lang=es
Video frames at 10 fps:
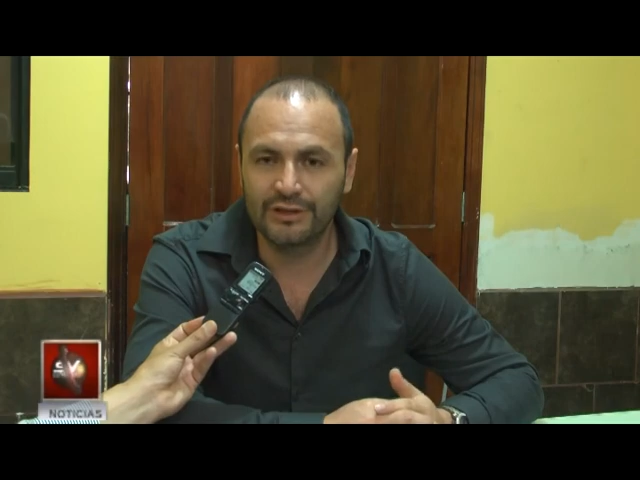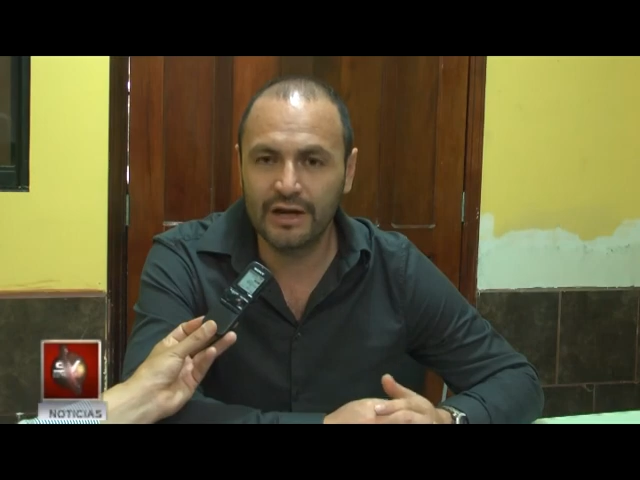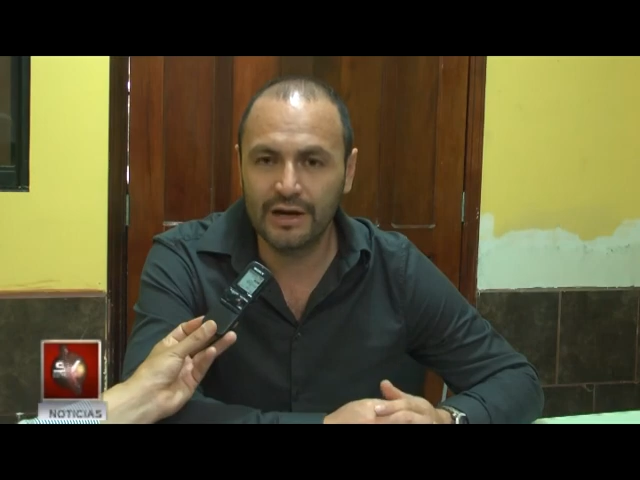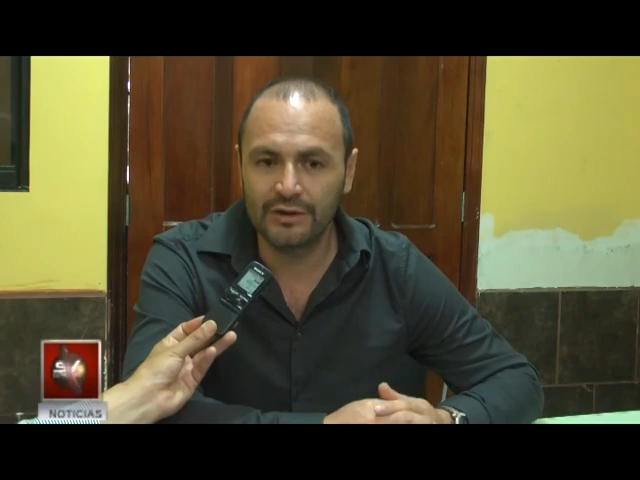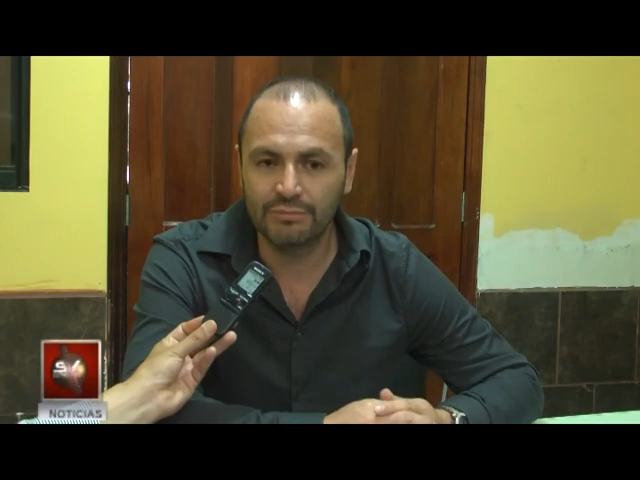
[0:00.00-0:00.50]

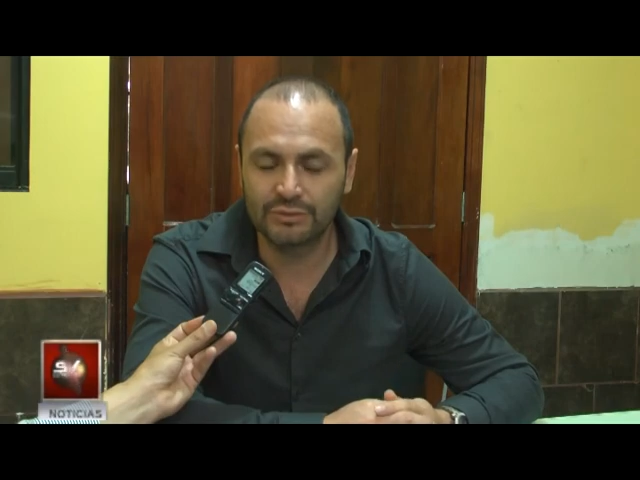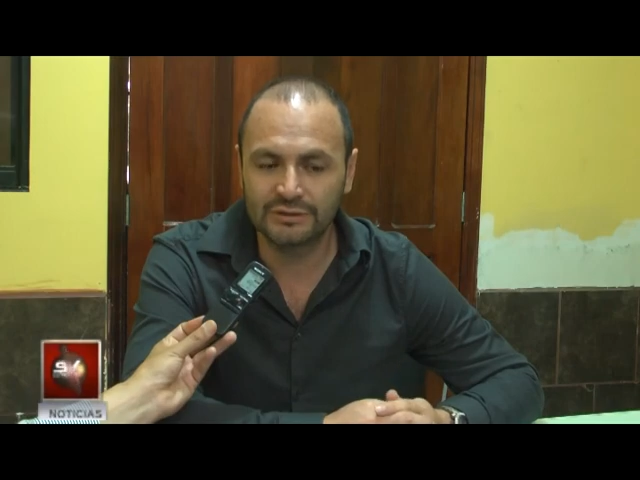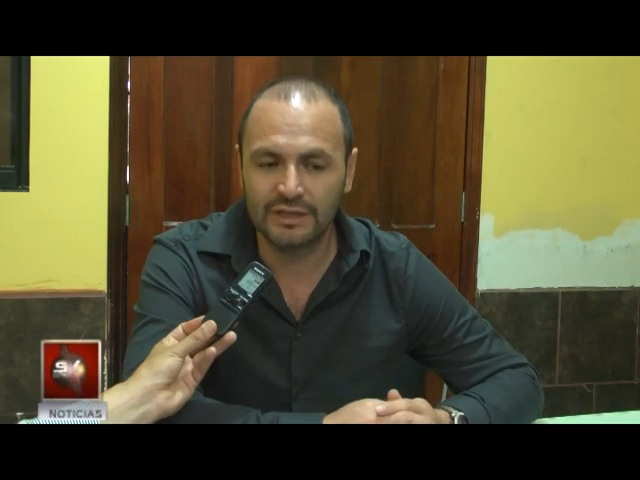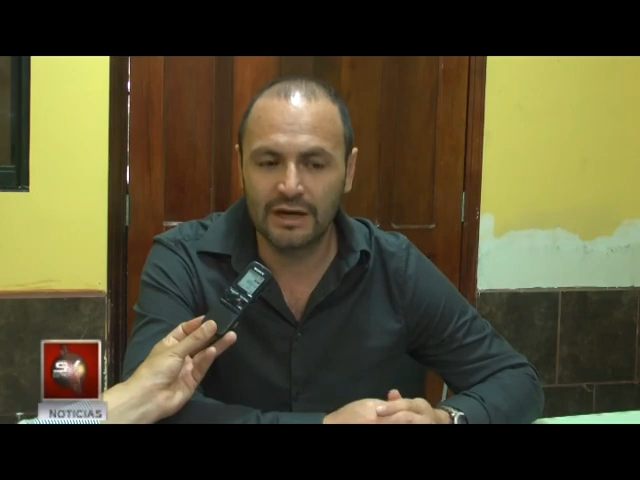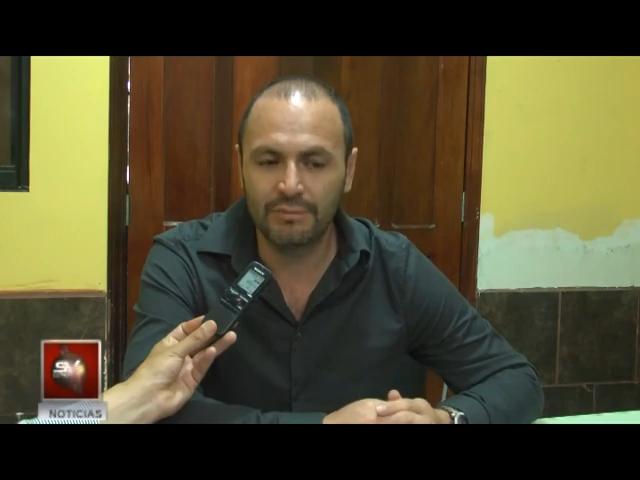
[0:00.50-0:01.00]
diario pues
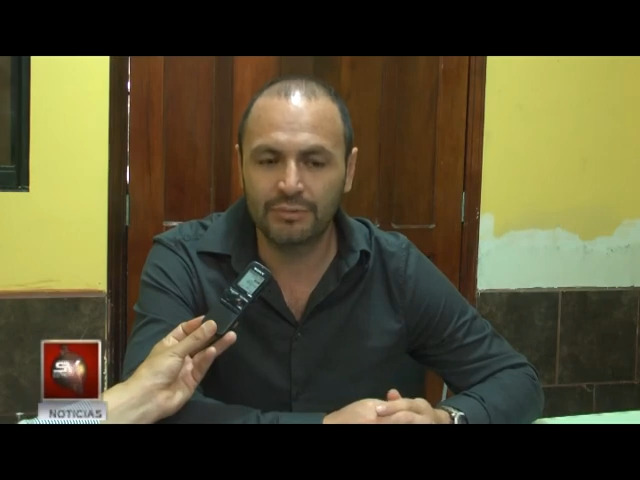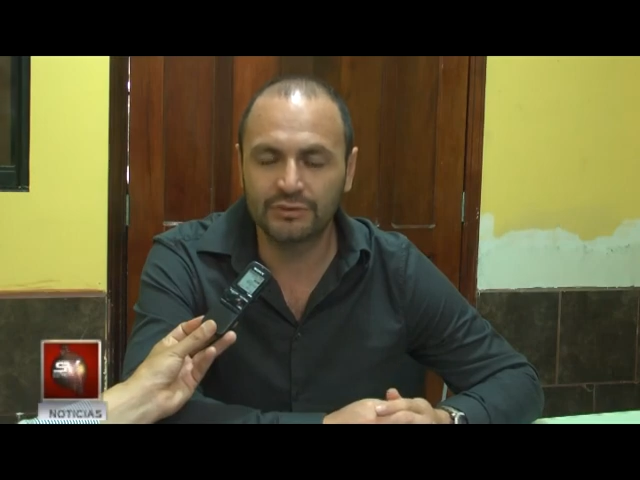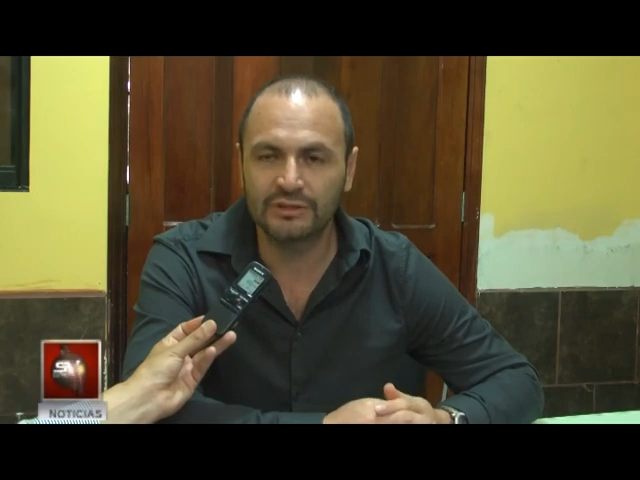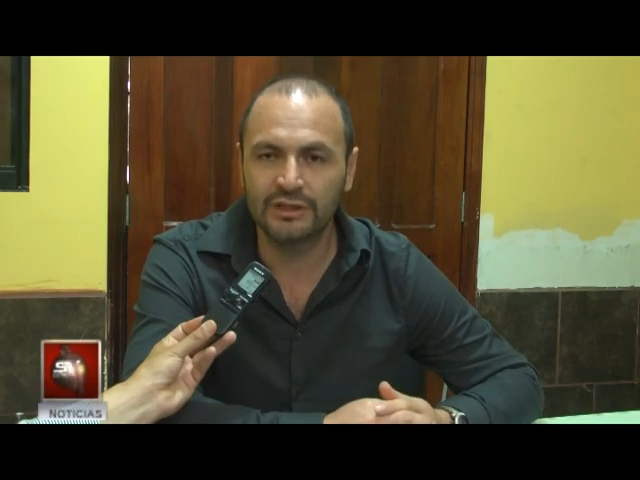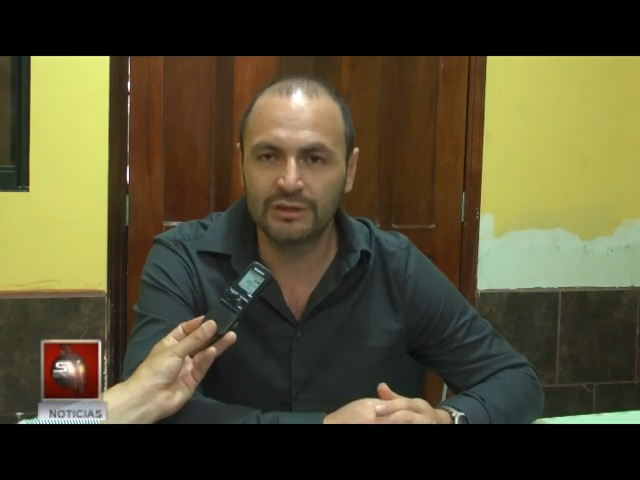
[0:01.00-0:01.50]
ha
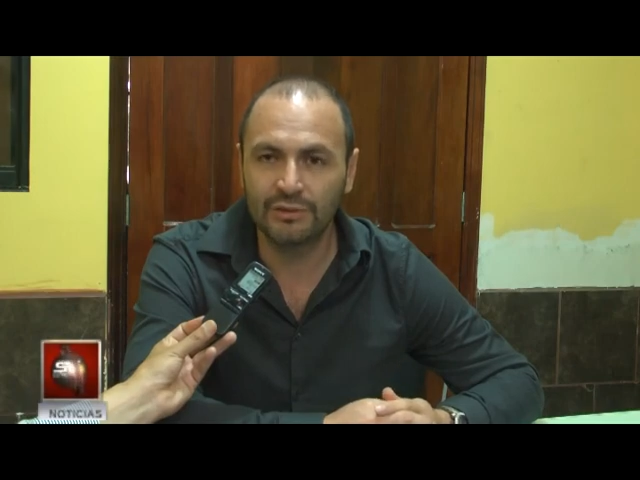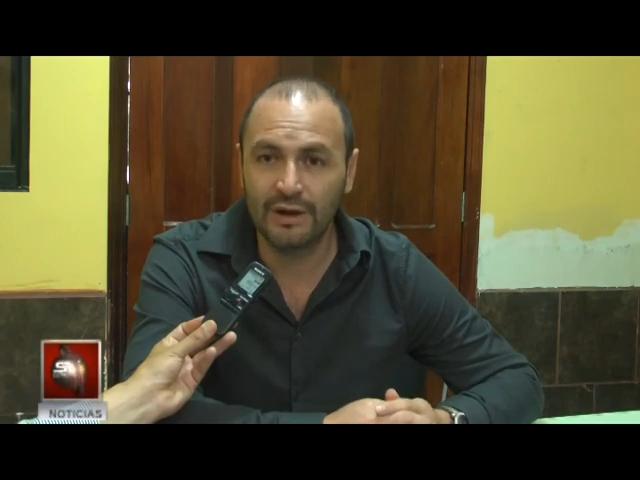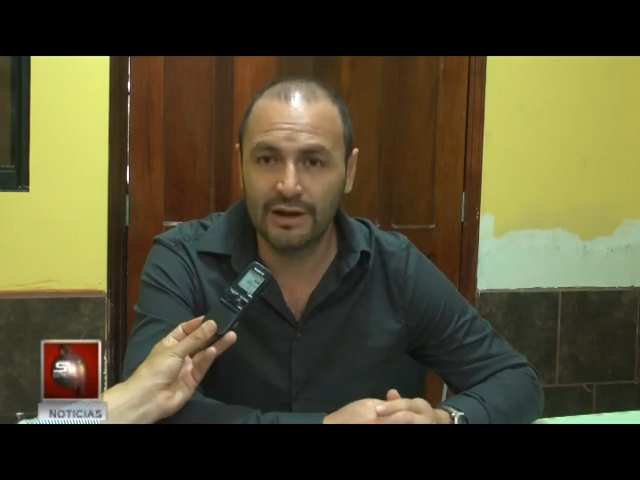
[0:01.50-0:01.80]
procedido a